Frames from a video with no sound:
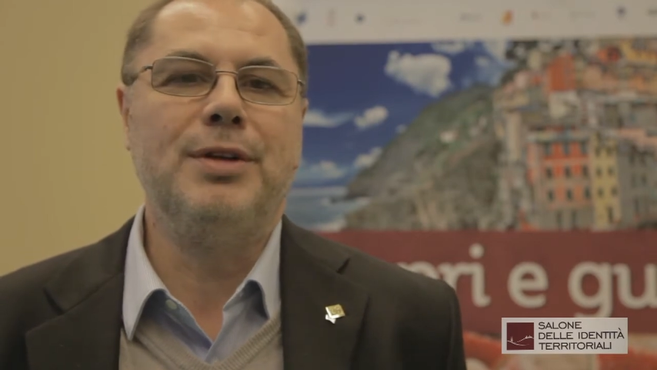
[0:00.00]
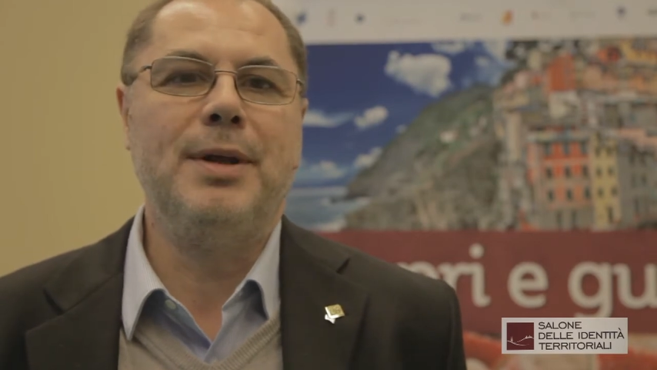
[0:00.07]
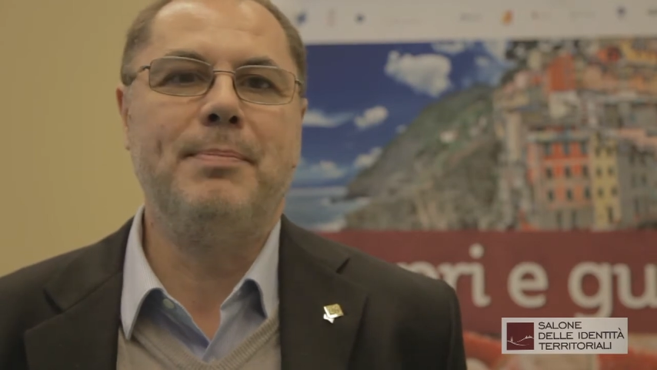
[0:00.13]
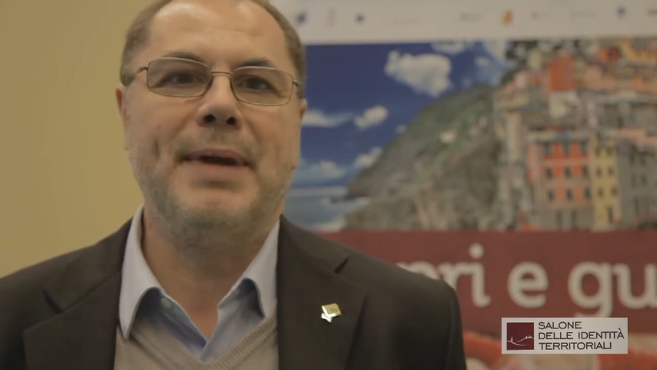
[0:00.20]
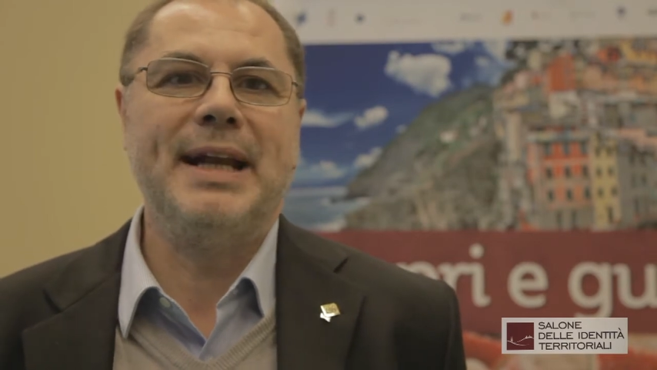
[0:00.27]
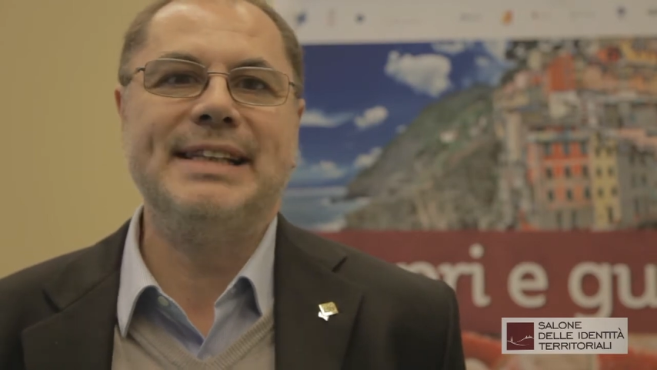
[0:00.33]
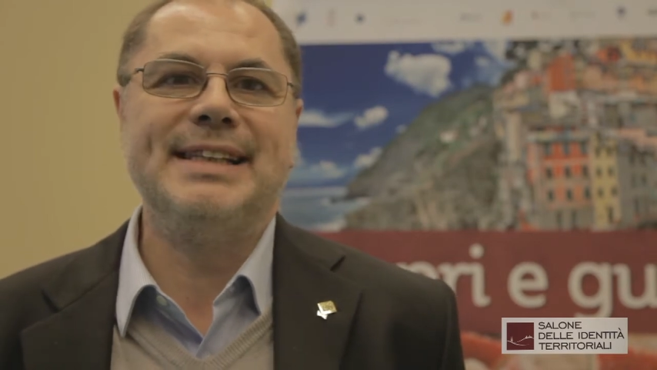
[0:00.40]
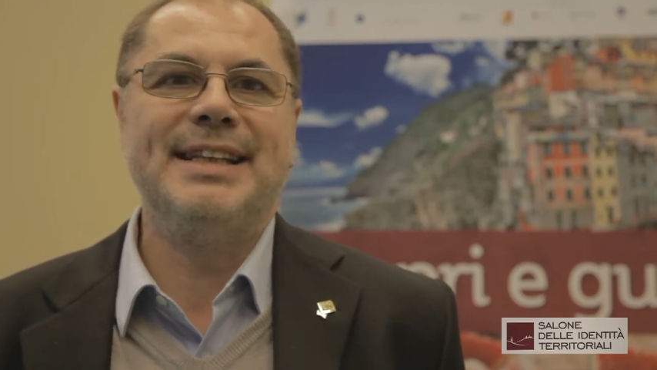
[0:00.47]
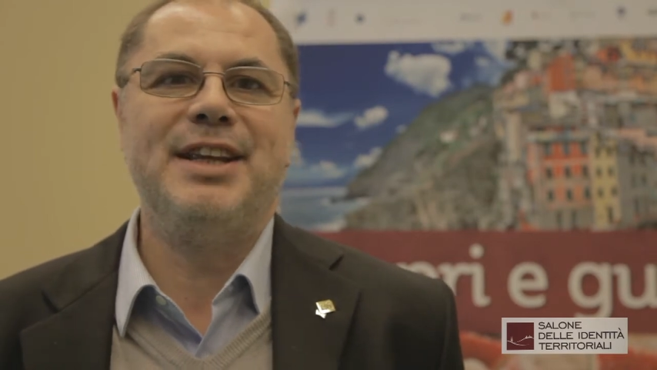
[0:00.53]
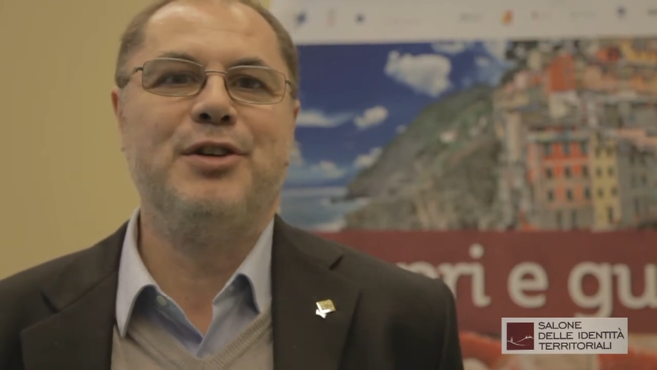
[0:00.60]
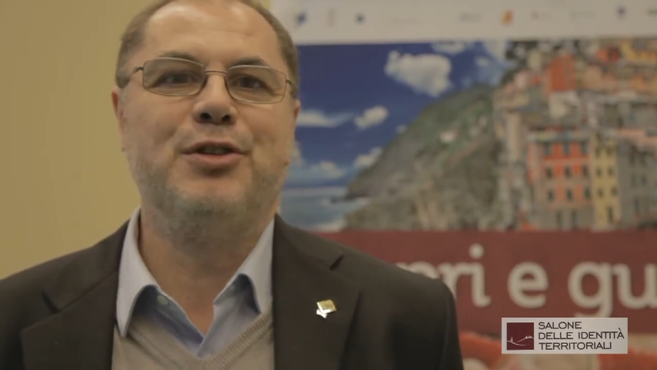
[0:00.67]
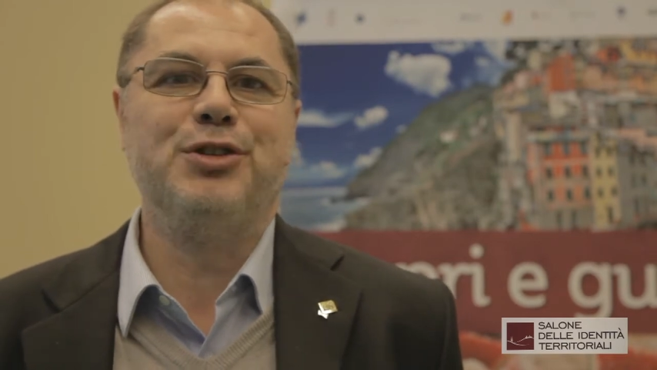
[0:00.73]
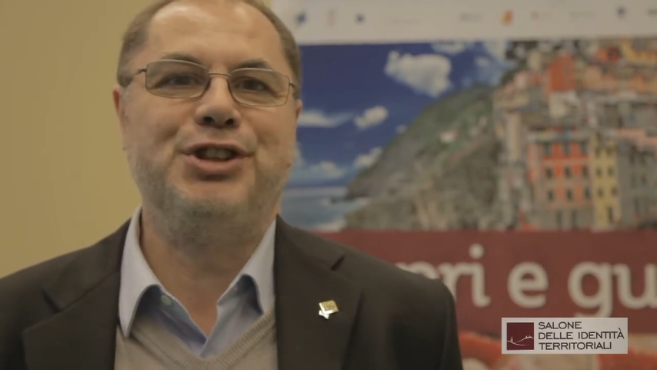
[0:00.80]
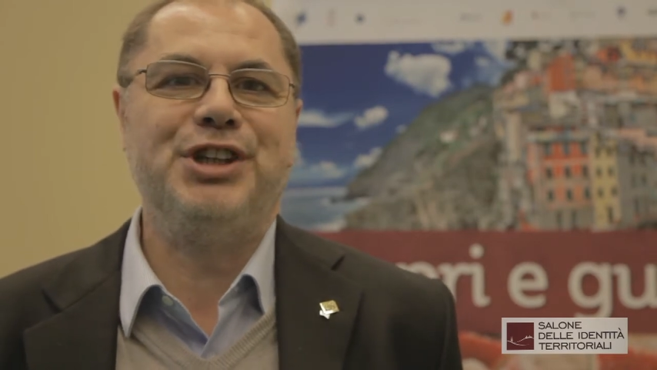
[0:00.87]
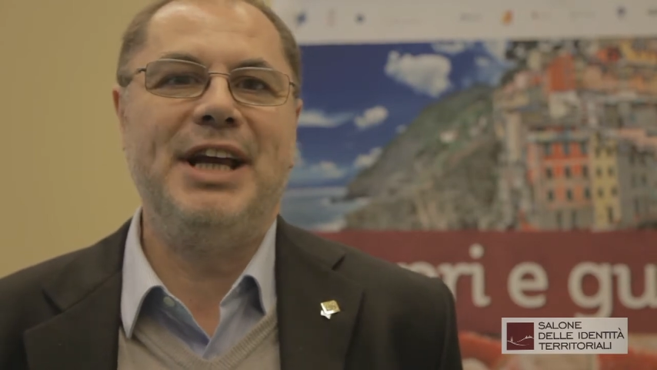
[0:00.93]
di presa di
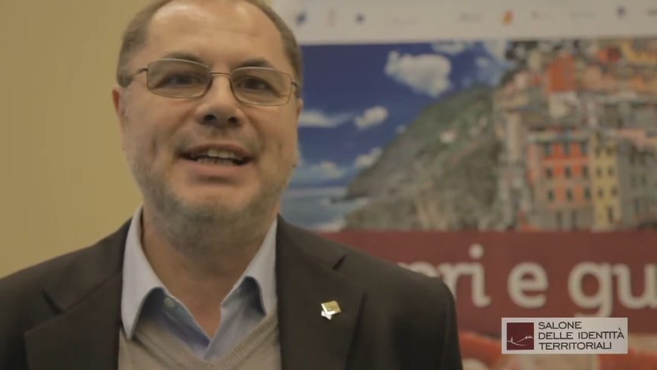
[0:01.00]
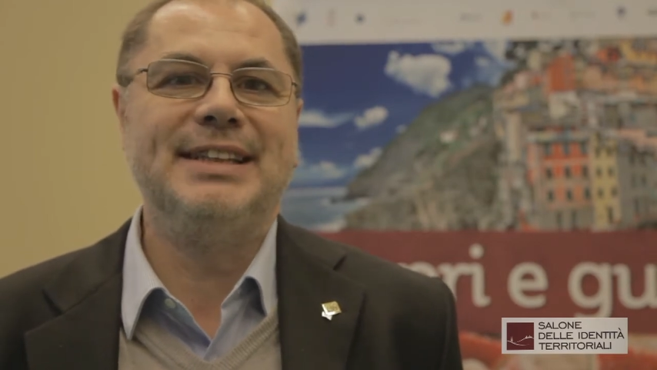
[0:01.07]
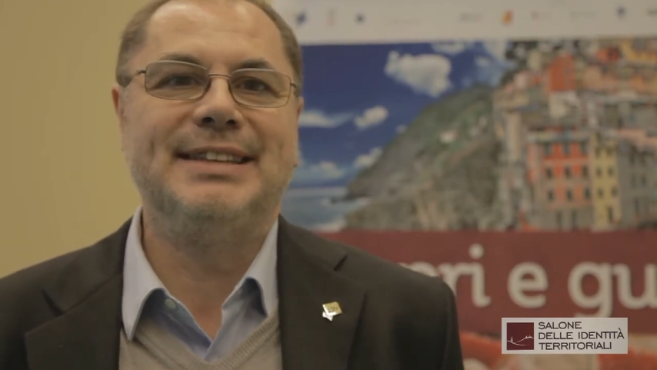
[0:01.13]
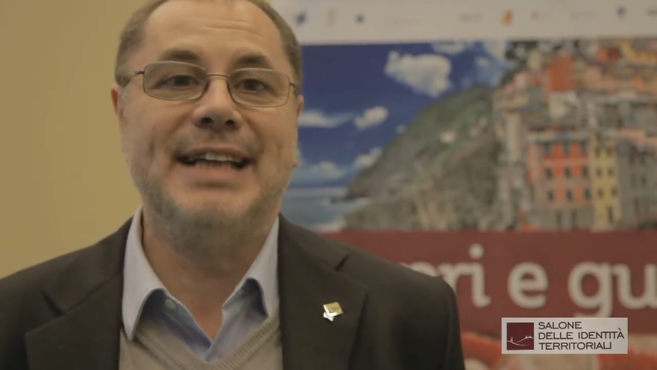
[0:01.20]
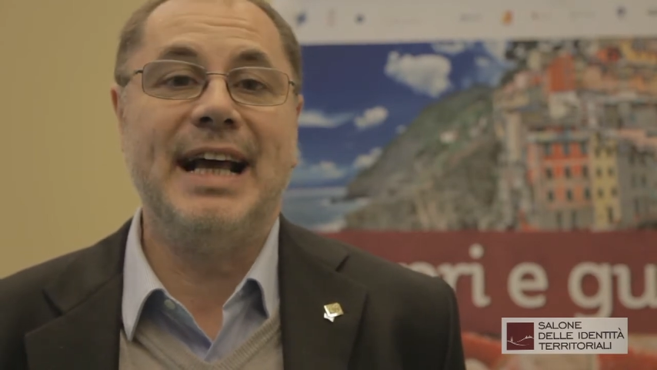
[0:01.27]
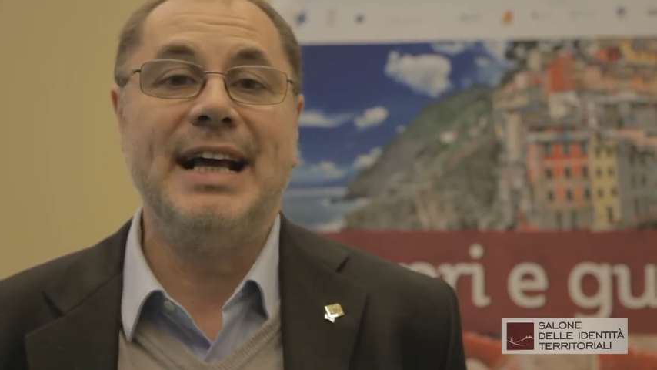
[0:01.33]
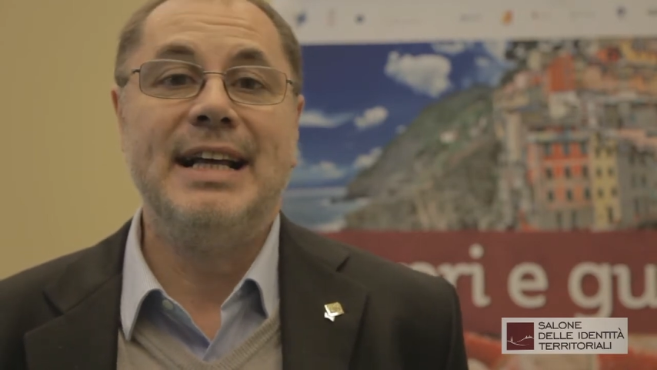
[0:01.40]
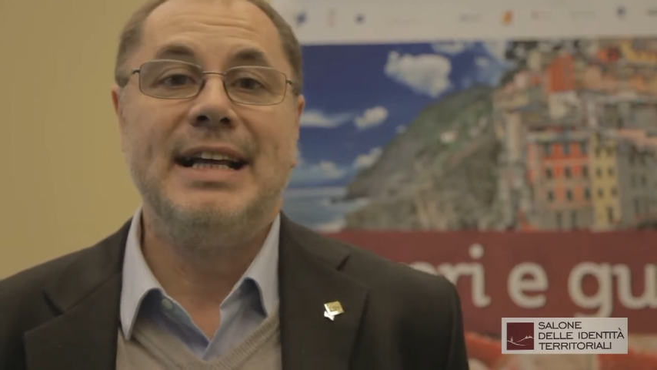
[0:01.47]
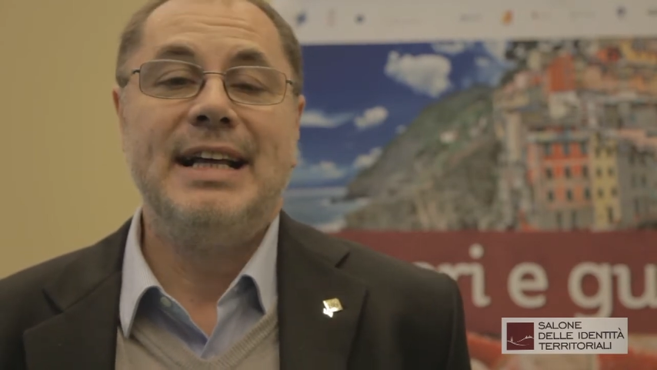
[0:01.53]
coscienza